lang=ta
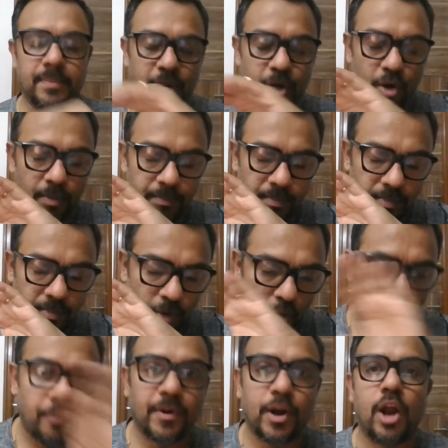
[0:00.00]
யூனோ
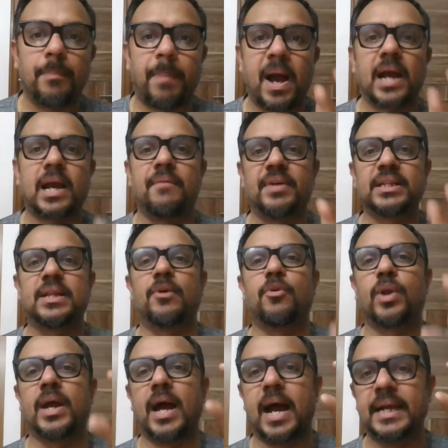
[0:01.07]
ஓவரால் பார்க்க வந்த
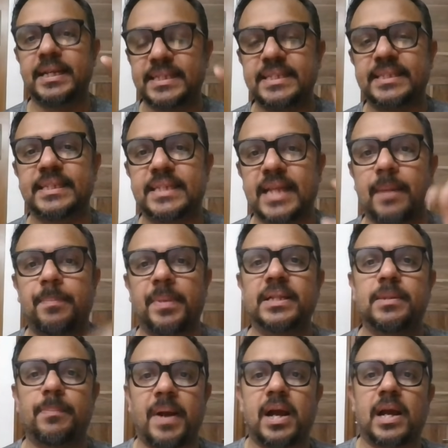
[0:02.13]
ஒரு ஐசிசி
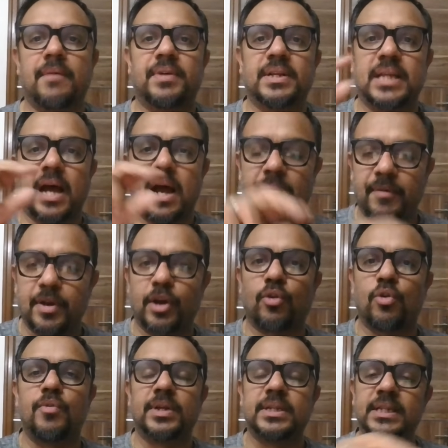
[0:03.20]
தரப்புலேருந்து பார்க்க வந்த
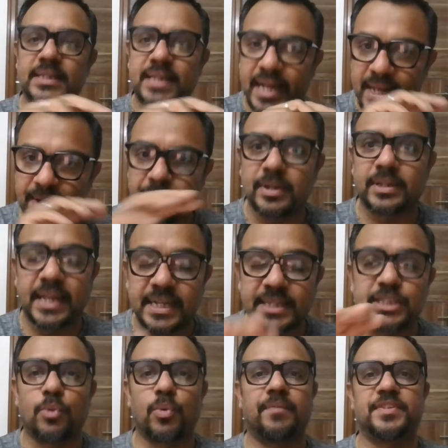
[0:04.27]
அவருக்கும் வந்து தெரிய
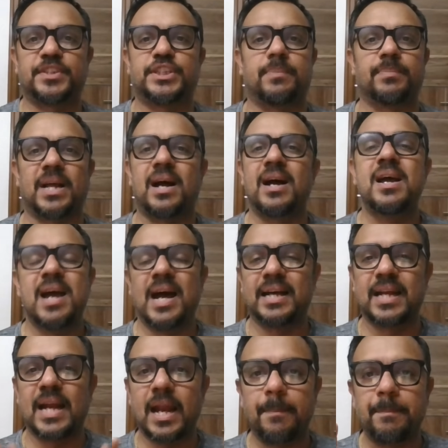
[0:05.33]
தெரிஞ்ச ஒரு விஷயம் தான்
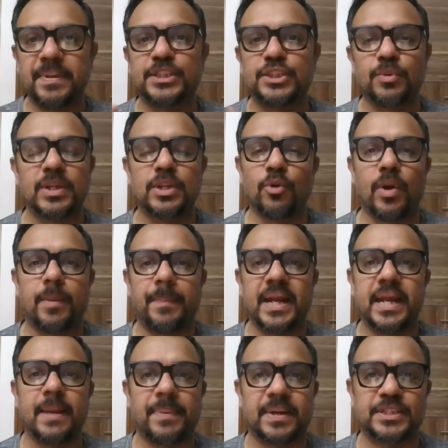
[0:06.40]
அதனால பிச்சு வந்து ஒரு
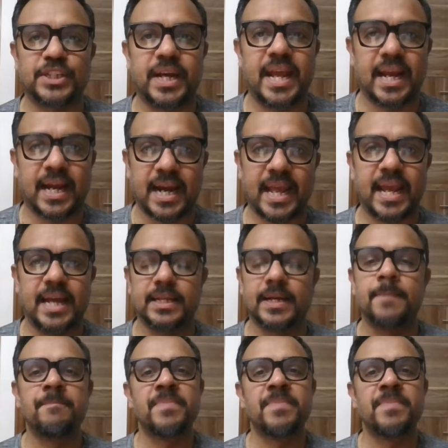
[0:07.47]
பெரிய பிரச்சனையே கிடையாது